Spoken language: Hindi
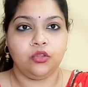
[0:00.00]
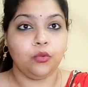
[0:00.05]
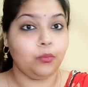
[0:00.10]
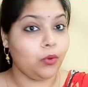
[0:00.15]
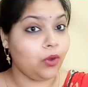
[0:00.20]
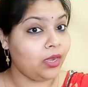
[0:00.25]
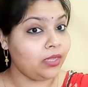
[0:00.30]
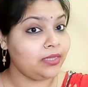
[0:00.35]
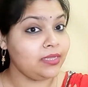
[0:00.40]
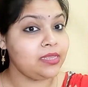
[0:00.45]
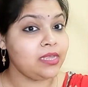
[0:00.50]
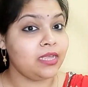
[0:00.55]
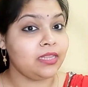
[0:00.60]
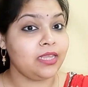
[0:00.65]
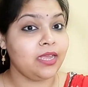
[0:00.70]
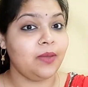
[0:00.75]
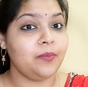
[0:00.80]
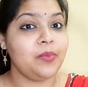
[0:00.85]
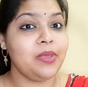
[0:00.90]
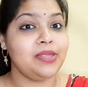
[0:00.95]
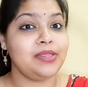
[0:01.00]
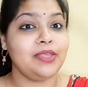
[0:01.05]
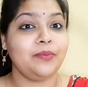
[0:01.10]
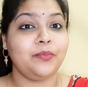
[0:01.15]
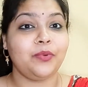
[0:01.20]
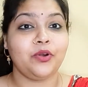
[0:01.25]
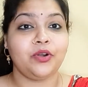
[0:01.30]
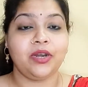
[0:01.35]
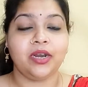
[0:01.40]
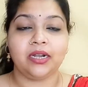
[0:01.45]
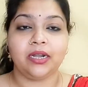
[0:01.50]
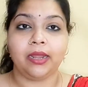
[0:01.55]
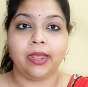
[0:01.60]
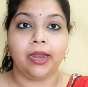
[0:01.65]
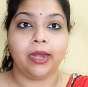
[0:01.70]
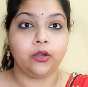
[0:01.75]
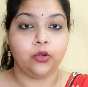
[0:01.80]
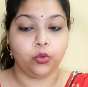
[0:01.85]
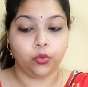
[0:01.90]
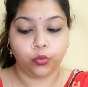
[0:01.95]
तो बहुत ही ज़्यादा अमेजिंग प्रोडक्ट
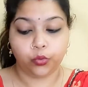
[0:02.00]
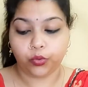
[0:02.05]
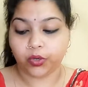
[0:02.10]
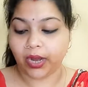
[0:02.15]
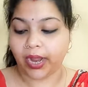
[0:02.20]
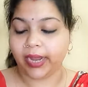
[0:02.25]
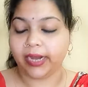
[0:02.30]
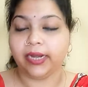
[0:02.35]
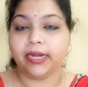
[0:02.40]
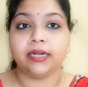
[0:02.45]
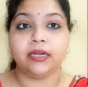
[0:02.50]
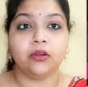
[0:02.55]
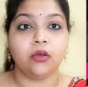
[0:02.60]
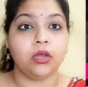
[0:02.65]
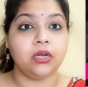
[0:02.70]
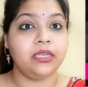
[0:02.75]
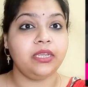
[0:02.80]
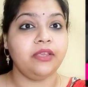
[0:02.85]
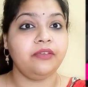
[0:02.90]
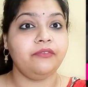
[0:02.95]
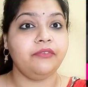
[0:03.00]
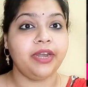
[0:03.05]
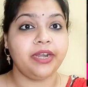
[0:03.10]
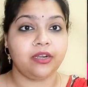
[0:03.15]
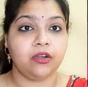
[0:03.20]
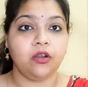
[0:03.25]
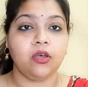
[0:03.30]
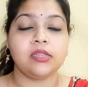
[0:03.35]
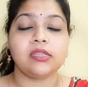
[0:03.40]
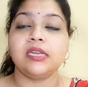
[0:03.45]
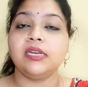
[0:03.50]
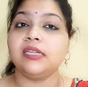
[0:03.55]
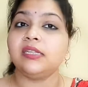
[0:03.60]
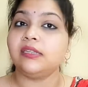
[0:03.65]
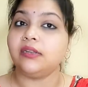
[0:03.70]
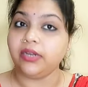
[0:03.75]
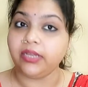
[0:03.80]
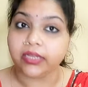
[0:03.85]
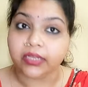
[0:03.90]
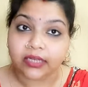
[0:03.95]
है डू ट्राई इट और ये वेट लॉस के
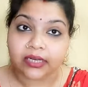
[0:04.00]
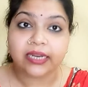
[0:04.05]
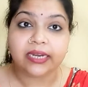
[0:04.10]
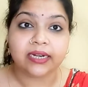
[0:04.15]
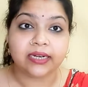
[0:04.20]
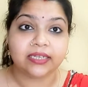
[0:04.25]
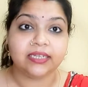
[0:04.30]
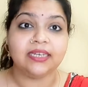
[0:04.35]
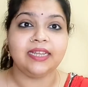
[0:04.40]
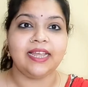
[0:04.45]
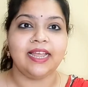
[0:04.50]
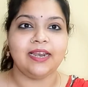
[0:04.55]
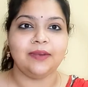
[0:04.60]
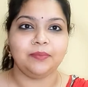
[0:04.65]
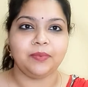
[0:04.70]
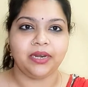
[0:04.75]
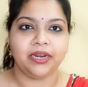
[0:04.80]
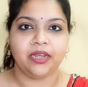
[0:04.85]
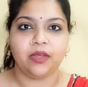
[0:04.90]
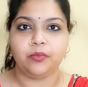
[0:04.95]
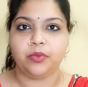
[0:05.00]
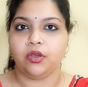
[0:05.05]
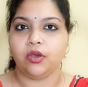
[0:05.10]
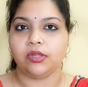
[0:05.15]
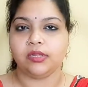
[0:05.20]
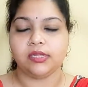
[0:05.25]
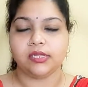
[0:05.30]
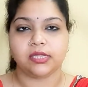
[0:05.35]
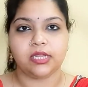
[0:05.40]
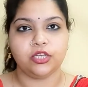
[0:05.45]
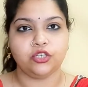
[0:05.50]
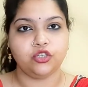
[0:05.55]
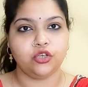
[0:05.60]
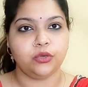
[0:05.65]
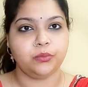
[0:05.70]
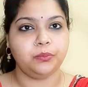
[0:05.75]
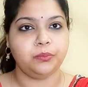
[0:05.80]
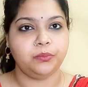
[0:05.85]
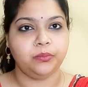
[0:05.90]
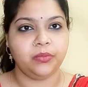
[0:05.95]
लिए रियली रियली हेल्प करेगा बिकॉज इसके जो